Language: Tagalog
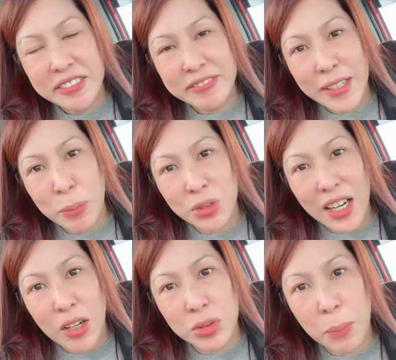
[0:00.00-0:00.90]
Nagpunta
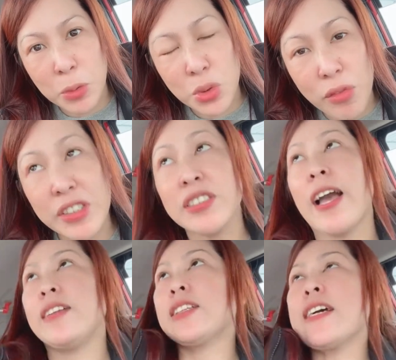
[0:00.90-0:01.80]
lang ako sa post office
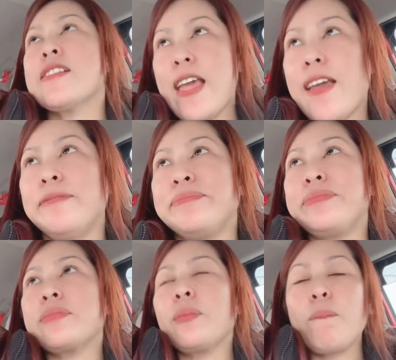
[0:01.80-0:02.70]
guys kasi
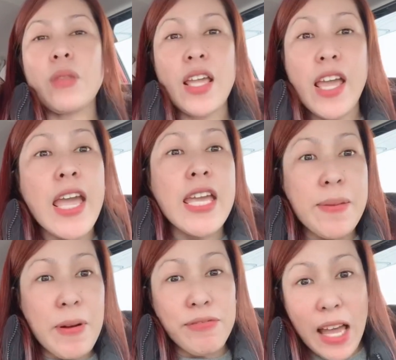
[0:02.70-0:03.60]

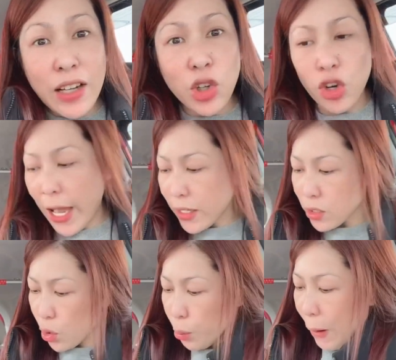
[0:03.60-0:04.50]
iba-vlog ko guys
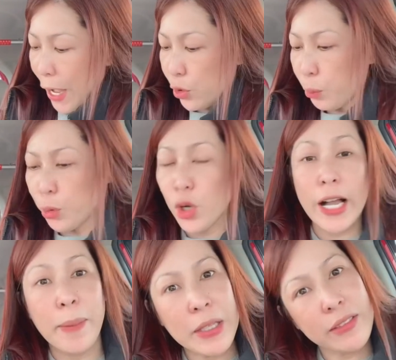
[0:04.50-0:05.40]
kung paano ko
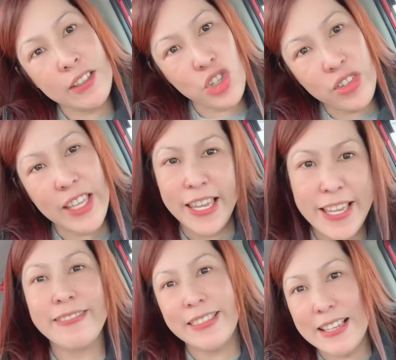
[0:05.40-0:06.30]
gagamitin yung
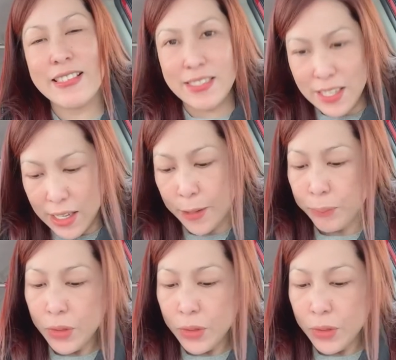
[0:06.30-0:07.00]
ETC.